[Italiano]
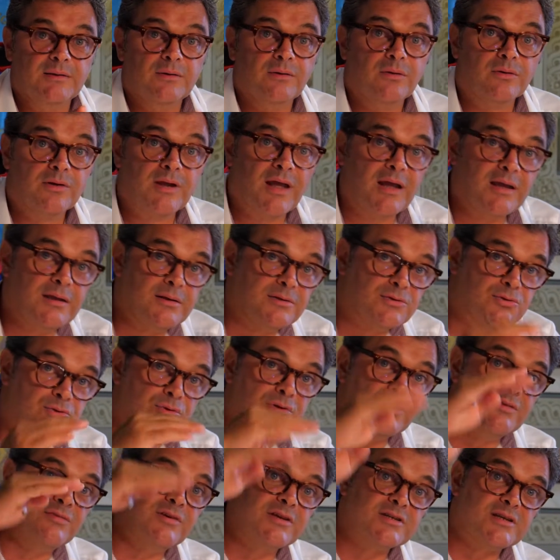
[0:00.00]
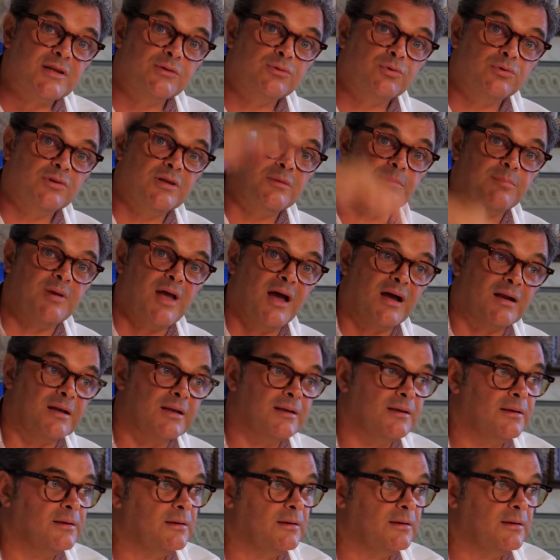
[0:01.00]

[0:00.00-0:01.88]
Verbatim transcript: okay? suddivisa in tutti i piani.